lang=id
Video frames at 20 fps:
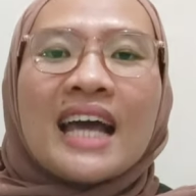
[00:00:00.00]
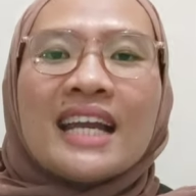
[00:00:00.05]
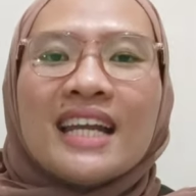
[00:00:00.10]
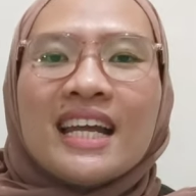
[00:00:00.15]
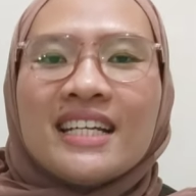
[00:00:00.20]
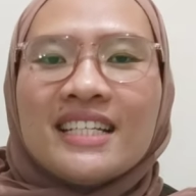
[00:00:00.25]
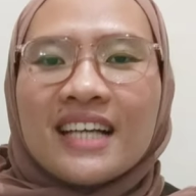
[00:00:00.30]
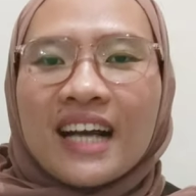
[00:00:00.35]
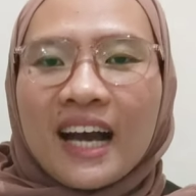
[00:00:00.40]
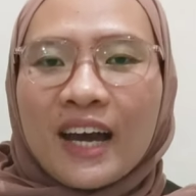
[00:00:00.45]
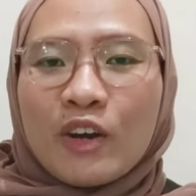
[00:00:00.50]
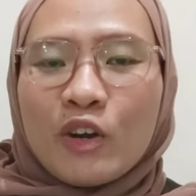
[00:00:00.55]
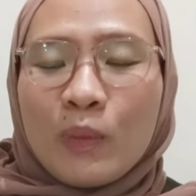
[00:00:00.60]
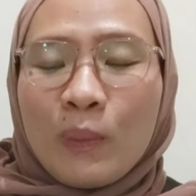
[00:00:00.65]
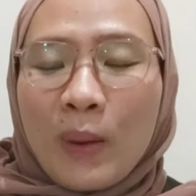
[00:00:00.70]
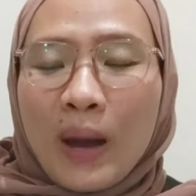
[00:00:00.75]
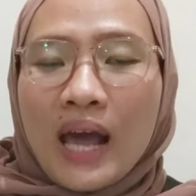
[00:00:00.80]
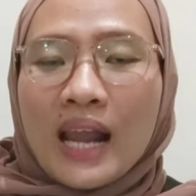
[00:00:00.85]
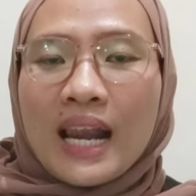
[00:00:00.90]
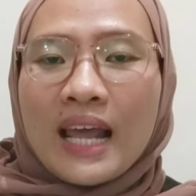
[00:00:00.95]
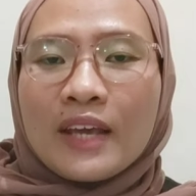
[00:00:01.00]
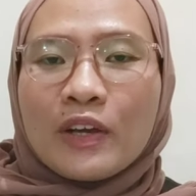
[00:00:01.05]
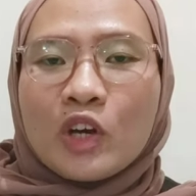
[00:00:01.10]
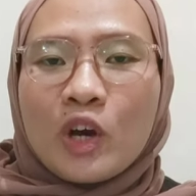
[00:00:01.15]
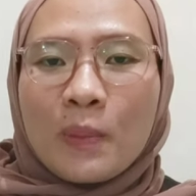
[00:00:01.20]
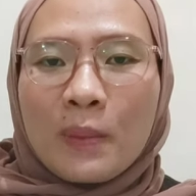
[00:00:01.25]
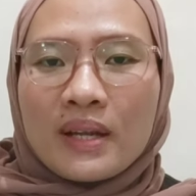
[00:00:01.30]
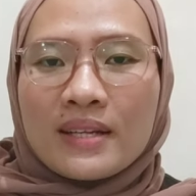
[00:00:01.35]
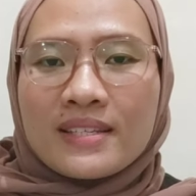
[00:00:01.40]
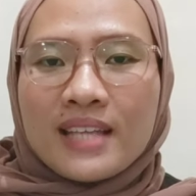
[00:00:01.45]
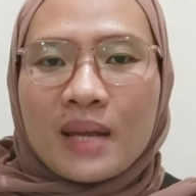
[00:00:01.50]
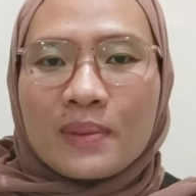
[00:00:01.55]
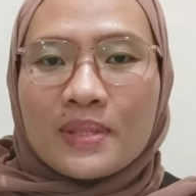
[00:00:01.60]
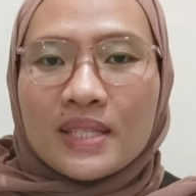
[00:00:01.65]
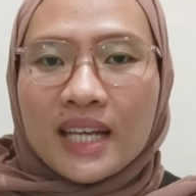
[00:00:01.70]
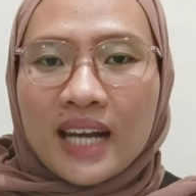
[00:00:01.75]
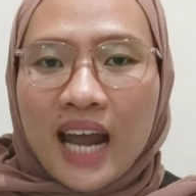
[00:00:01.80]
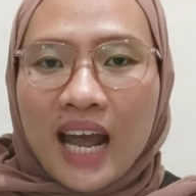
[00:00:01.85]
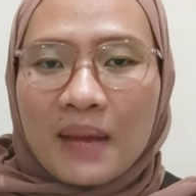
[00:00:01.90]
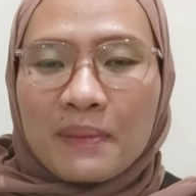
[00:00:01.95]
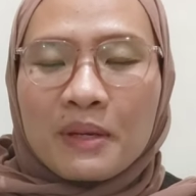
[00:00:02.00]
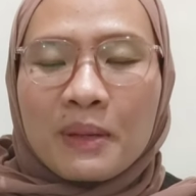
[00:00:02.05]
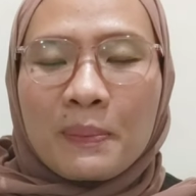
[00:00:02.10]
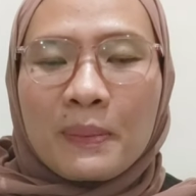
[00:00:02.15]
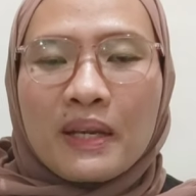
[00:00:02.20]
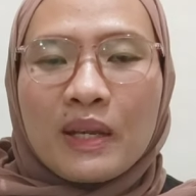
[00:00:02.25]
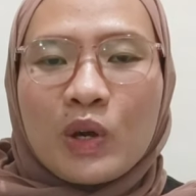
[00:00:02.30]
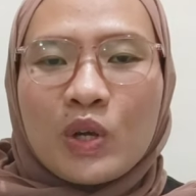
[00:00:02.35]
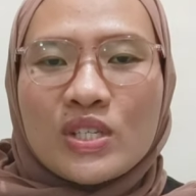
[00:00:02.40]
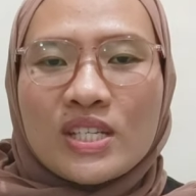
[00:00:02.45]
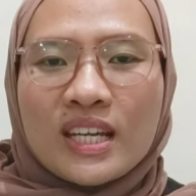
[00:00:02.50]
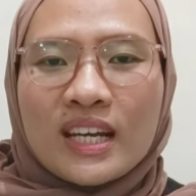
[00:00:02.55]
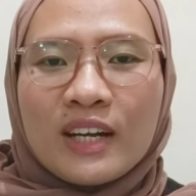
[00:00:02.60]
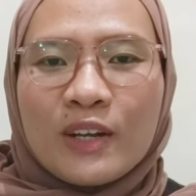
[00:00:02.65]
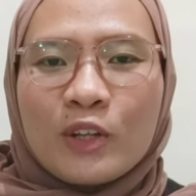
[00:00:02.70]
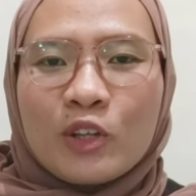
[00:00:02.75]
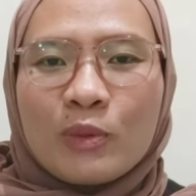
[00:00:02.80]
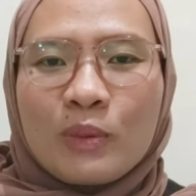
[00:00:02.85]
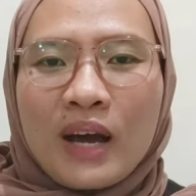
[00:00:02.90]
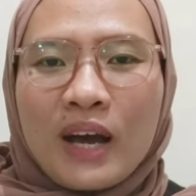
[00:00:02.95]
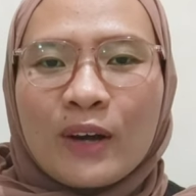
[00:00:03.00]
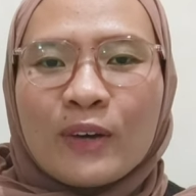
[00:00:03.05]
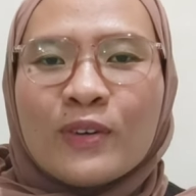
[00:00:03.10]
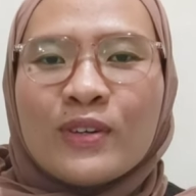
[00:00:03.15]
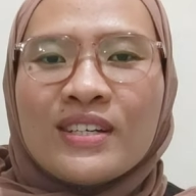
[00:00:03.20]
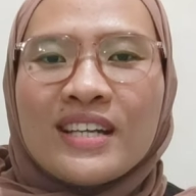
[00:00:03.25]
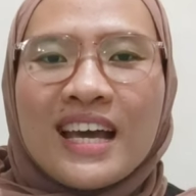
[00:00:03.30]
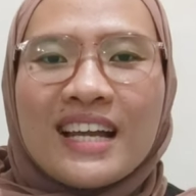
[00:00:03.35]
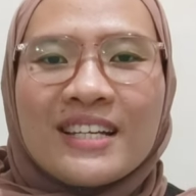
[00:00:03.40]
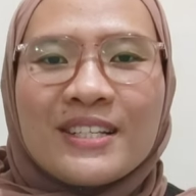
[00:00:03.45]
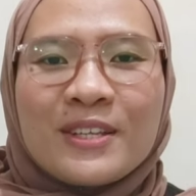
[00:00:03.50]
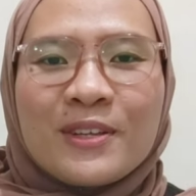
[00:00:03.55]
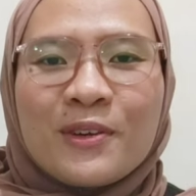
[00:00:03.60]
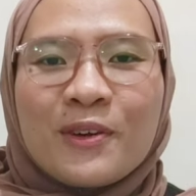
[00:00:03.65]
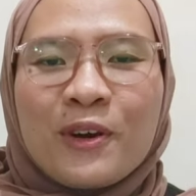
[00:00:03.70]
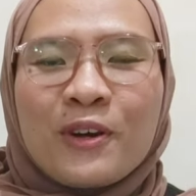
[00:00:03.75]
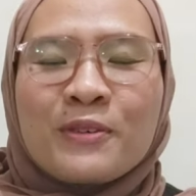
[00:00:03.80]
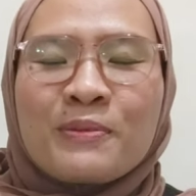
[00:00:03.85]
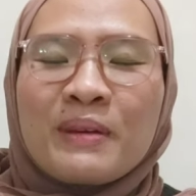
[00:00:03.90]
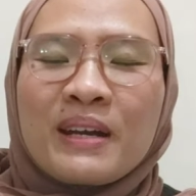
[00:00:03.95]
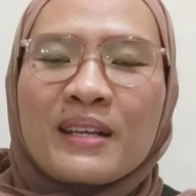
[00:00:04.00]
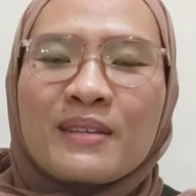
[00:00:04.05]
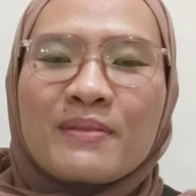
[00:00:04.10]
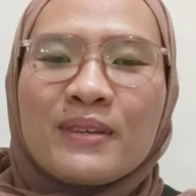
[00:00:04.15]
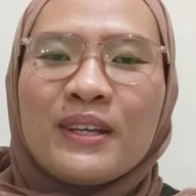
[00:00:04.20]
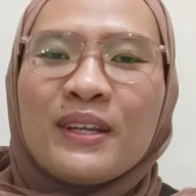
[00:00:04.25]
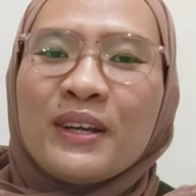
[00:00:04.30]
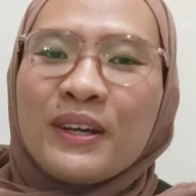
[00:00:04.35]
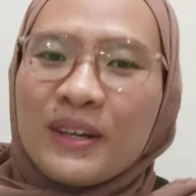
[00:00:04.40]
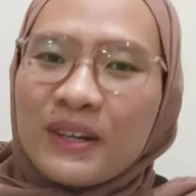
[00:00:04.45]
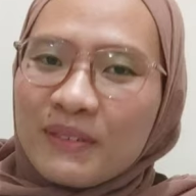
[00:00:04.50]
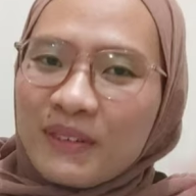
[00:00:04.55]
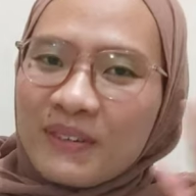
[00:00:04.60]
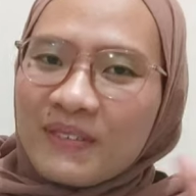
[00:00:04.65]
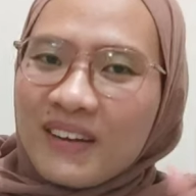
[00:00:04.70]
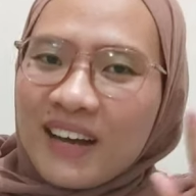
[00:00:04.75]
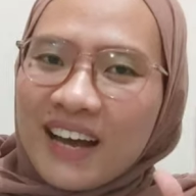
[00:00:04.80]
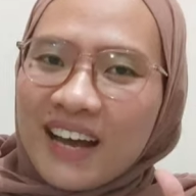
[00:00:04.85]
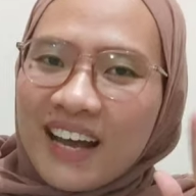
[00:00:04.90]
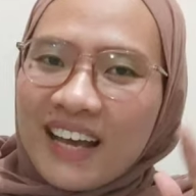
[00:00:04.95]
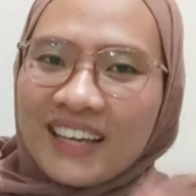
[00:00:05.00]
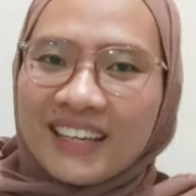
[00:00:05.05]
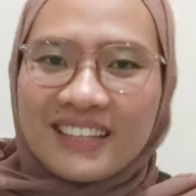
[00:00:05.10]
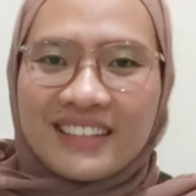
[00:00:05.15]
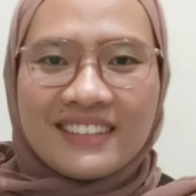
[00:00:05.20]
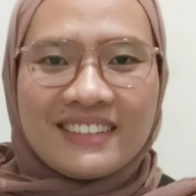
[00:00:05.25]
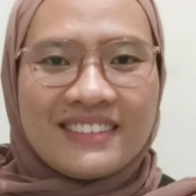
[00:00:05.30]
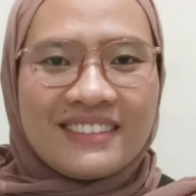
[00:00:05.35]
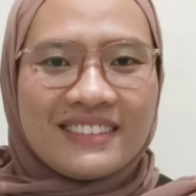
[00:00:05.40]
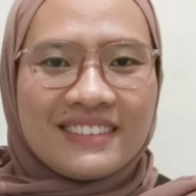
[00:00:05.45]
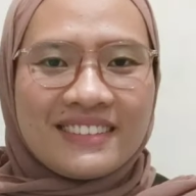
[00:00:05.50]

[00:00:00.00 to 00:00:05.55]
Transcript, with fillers: Dan jangan lupa like, comment, subscribe di video channel YouTube aku. Dan see you on my next video. Bye-bye.